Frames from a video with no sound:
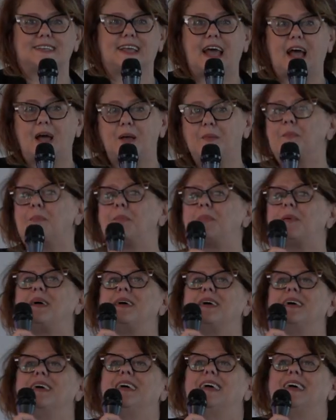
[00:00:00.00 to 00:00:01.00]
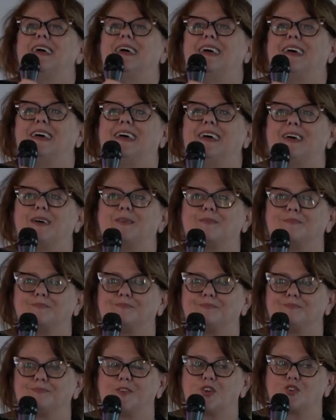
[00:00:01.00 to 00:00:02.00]
Camp.
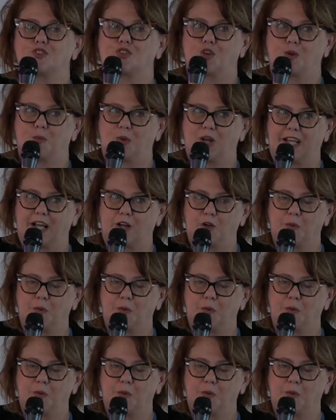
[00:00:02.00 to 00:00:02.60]
Um, io sono Monica